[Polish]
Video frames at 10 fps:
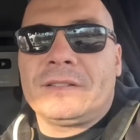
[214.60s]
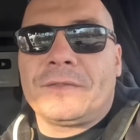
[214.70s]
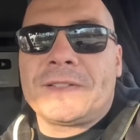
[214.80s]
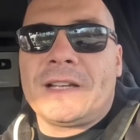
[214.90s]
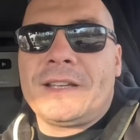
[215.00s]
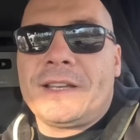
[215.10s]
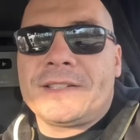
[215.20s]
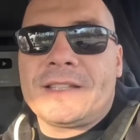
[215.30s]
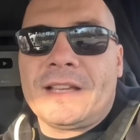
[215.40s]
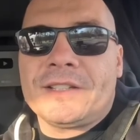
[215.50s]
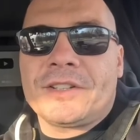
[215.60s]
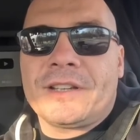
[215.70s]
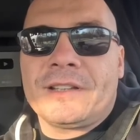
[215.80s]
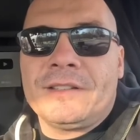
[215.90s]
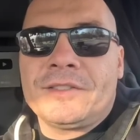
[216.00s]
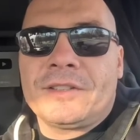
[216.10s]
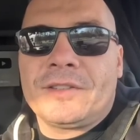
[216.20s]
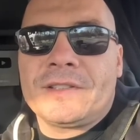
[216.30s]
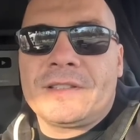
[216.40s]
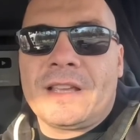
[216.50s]
to wcale nie jest tak, że, że,
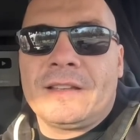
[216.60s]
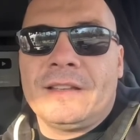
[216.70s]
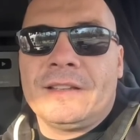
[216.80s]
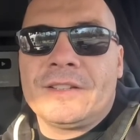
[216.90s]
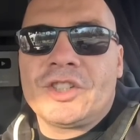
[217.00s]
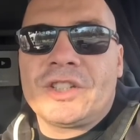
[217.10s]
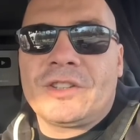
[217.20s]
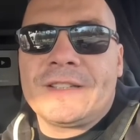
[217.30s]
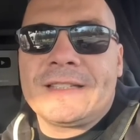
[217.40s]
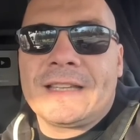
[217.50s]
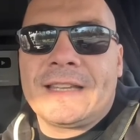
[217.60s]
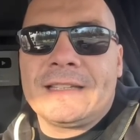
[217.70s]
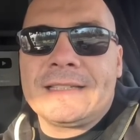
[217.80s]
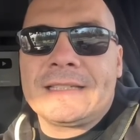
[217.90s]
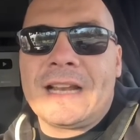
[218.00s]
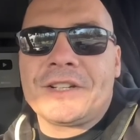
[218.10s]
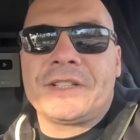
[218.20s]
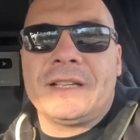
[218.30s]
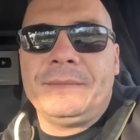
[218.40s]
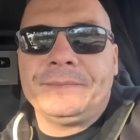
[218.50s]
to jest ten, e, że to jest takie
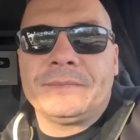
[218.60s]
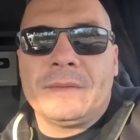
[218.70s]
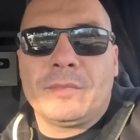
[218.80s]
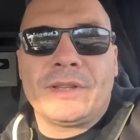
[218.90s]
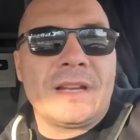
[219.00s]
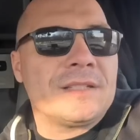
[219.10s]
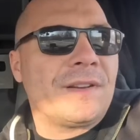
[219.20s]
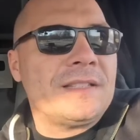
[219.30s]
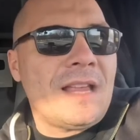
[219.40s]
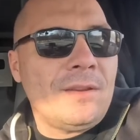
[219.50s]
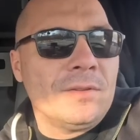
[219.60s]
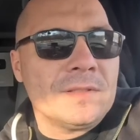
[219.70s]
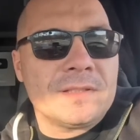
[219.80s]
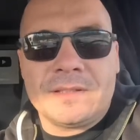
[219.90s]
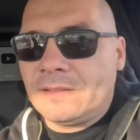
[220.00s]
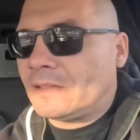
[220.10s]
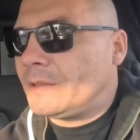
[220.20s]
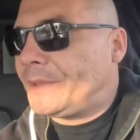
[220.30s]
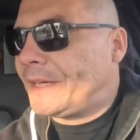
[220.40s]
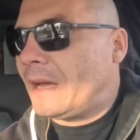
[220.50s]
straszne, bo teraz wracając na
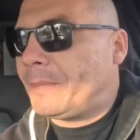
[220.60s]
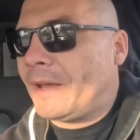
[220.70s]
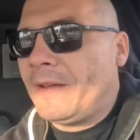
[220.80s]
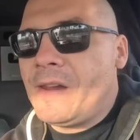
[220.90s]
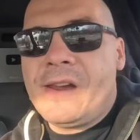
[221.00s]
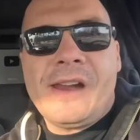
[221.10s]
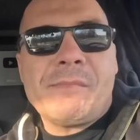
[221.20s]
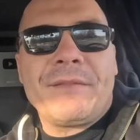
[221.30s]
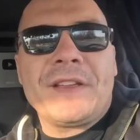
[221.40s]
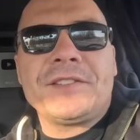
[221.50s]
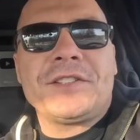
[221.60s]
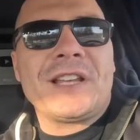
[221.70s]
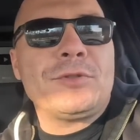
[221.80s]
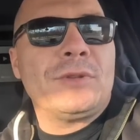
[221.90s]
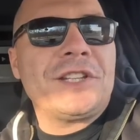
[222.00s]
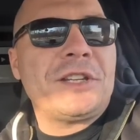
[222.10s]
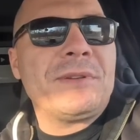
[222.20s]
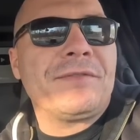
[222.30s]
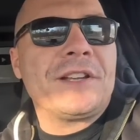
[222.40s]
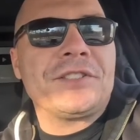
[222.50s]
tym recapie, mam więcej czasu dla
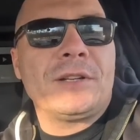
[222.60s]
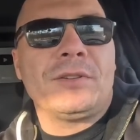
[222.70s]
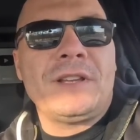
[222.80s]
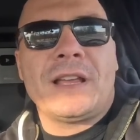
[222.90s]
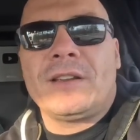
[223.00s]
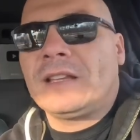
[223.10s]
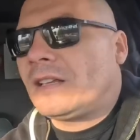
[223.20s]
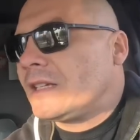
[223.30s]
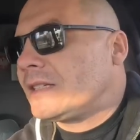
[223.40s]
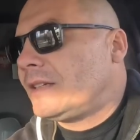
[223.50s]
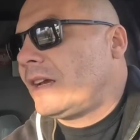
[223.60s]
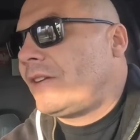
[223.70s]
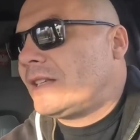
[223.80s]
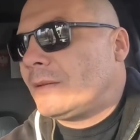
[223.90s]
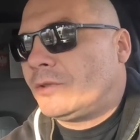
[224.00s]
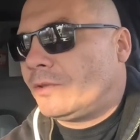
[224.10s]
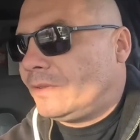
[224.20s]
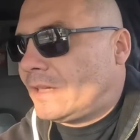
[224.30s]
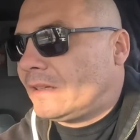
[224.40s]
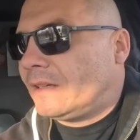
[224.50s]
siebie w każdego dnia. No ja teraz jak wracam, to
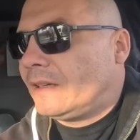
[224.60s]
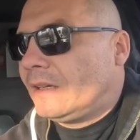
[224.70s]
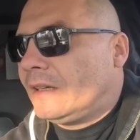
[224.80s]
jadę.